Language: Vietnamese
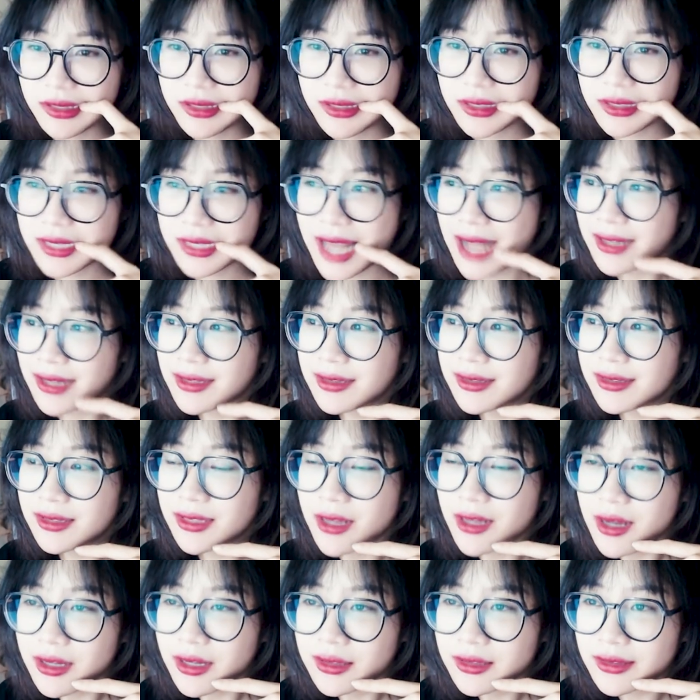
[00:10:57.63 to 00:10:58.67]
đang đứng
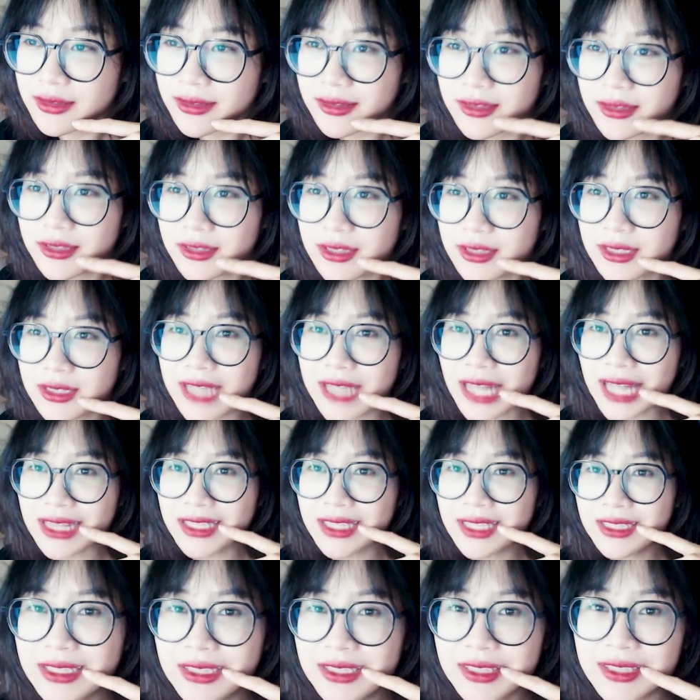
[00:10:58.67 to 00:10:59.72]
giữa ngã
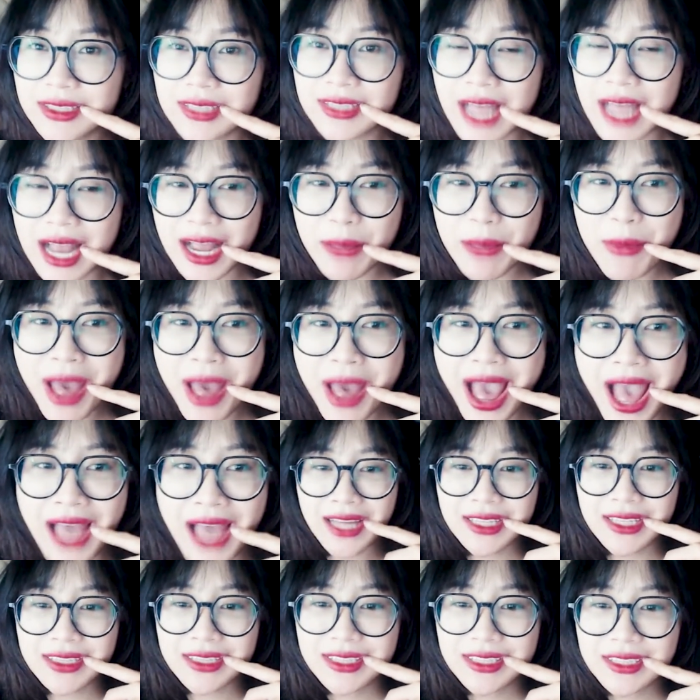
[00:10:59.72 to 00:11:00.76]
tư à ngã ba
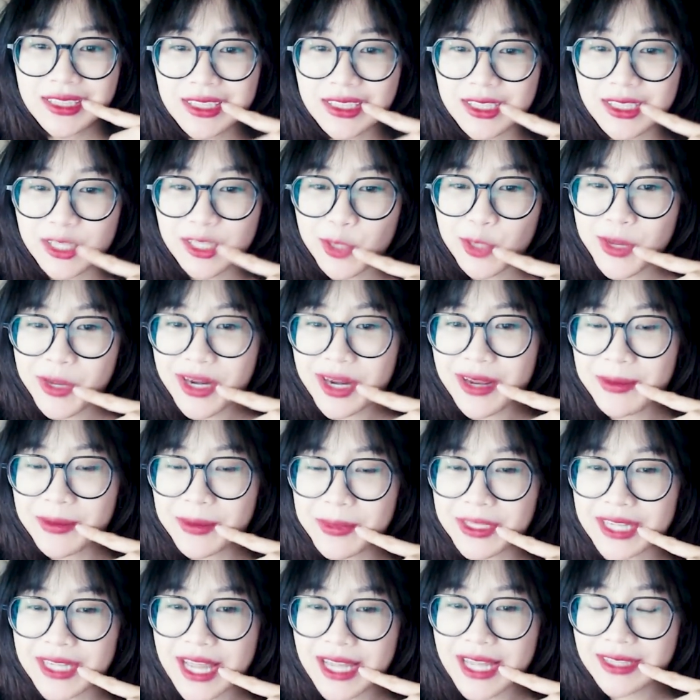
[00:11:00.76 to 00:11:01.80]
không biết là
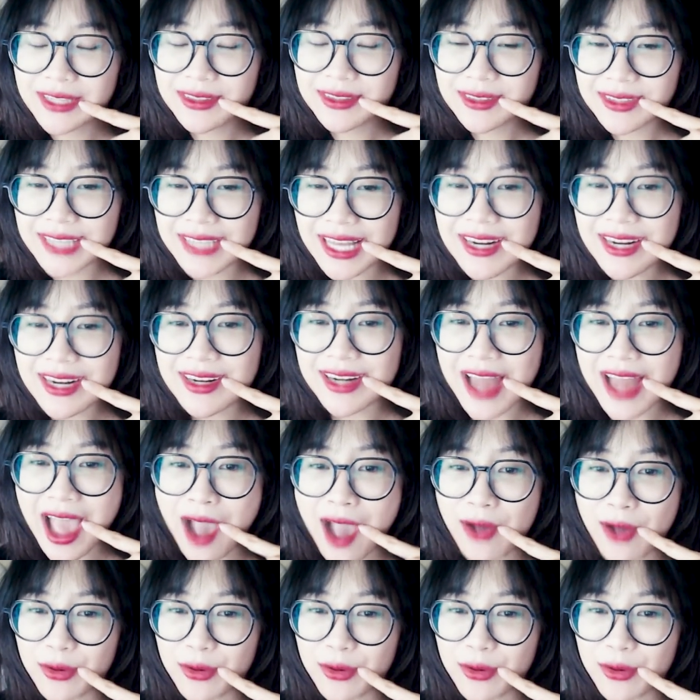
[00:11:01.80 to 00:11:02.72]
mình nên rẽ đường nào